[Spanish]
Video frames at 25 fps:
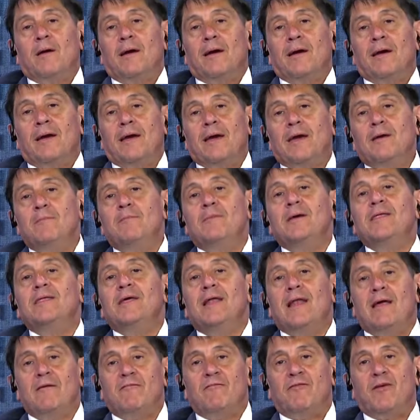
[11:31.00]
en vez de
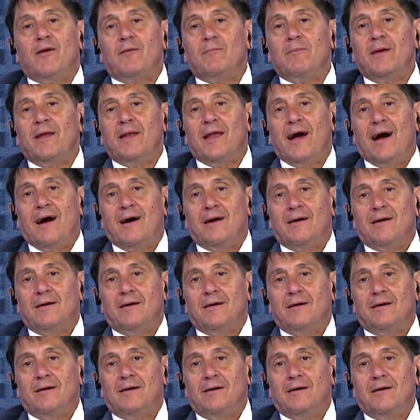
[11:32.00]
la enfermera,
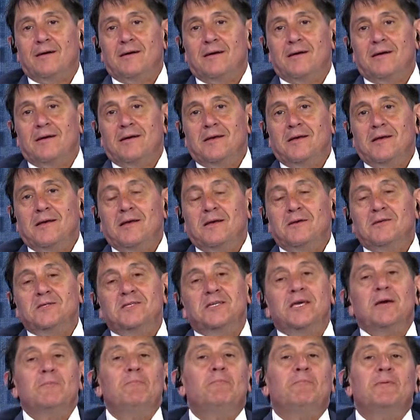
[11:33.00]

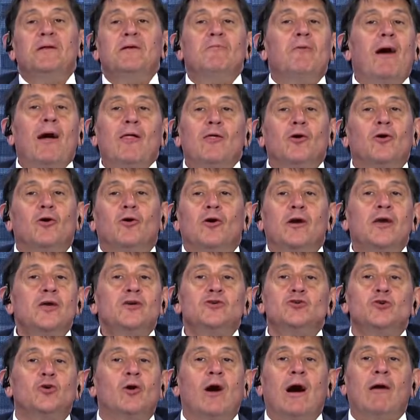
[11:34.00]
si en privado
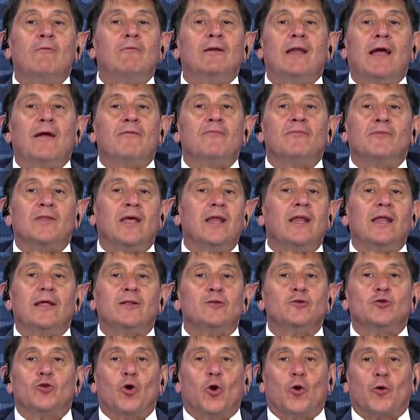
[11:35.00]
ellos hablan del
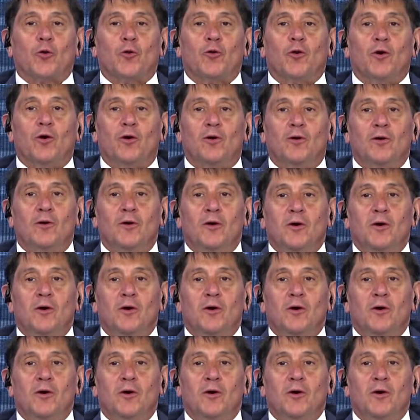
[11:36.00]
entorno